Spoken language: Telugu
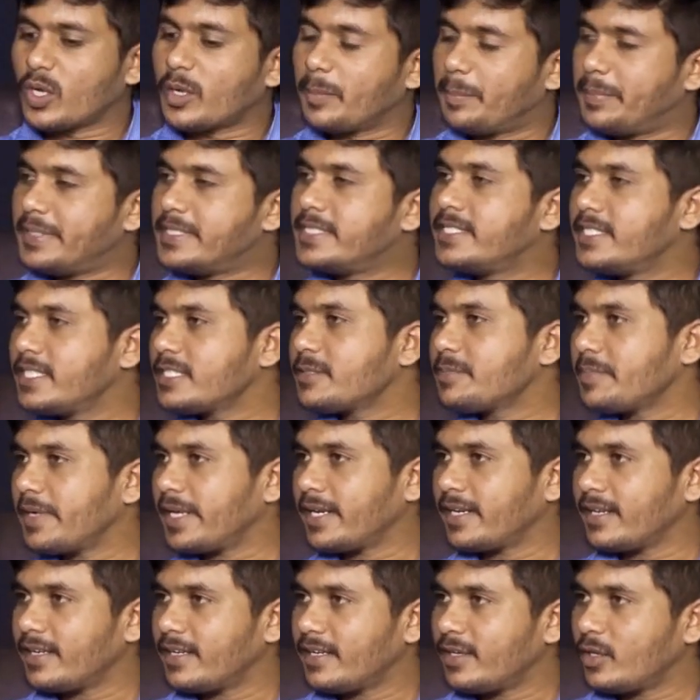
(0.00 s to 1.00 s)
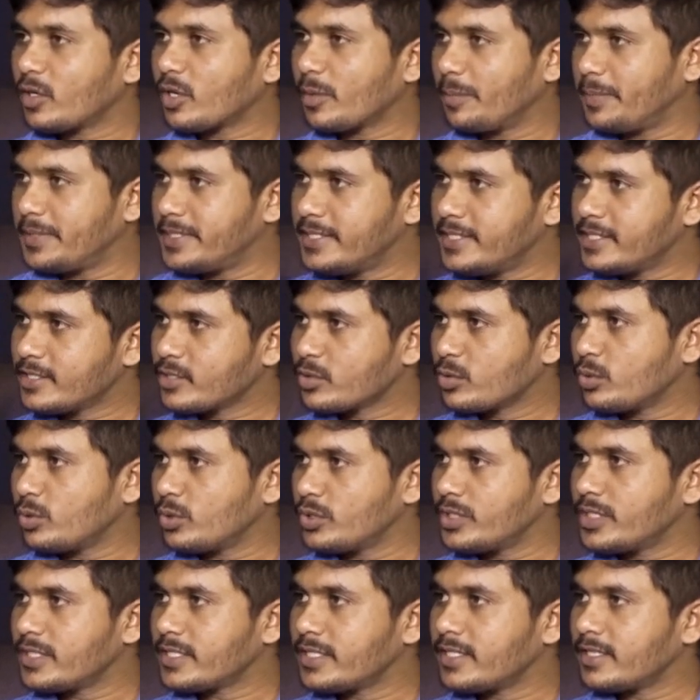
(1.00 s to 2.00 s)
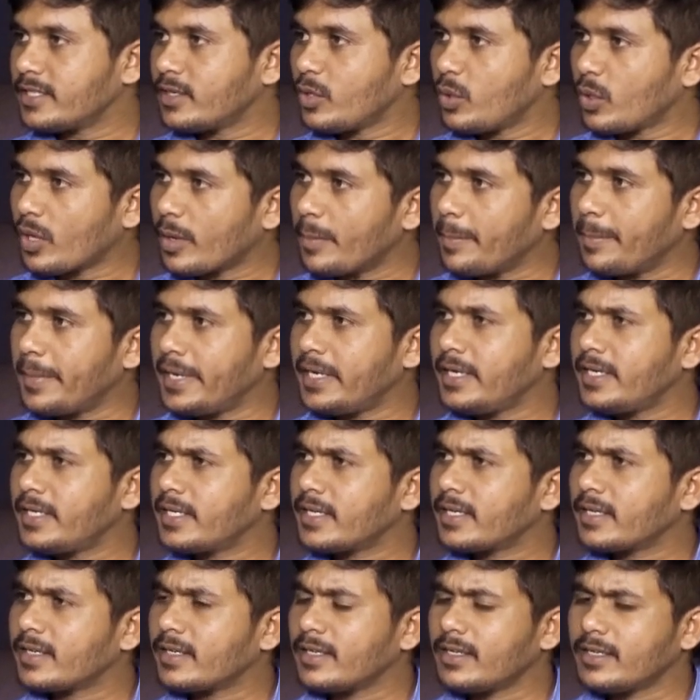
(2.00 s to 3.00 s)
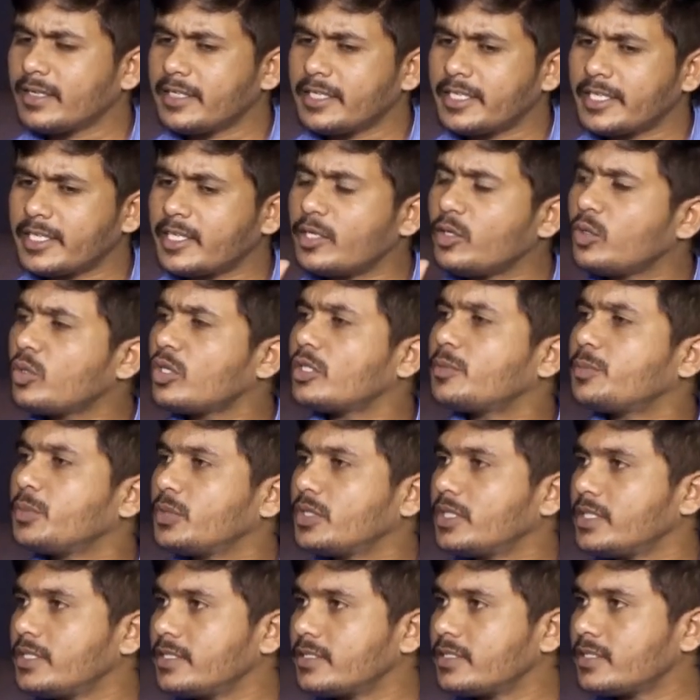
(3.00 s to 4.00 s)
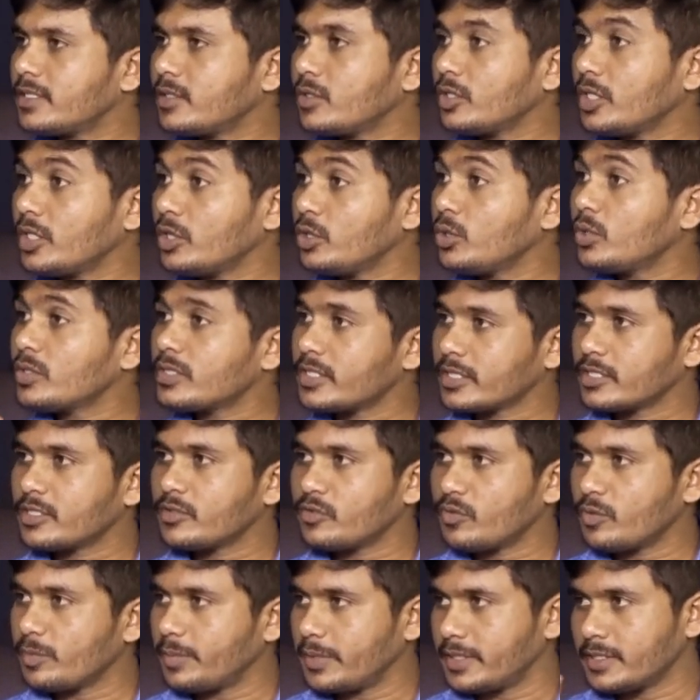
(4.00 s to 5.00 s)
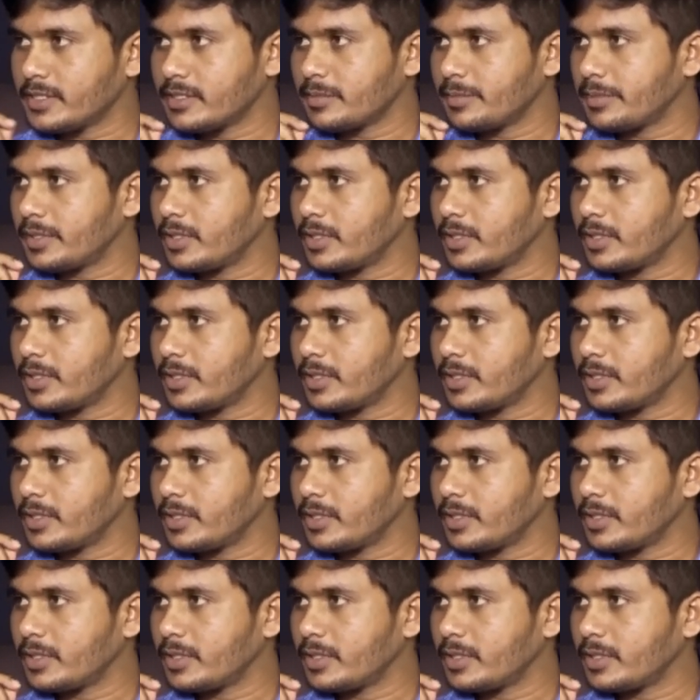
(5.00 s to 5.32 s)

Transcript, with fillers: ఒక బిజినెస్ మ్యాన్గా ఒక బిజినెస్ కోచ్గా ఒక మెంటర్గా ఎన్నో అద్భుతాలు చేశారు ఎంతో సక్సెస్ఫుల్ పర్సన్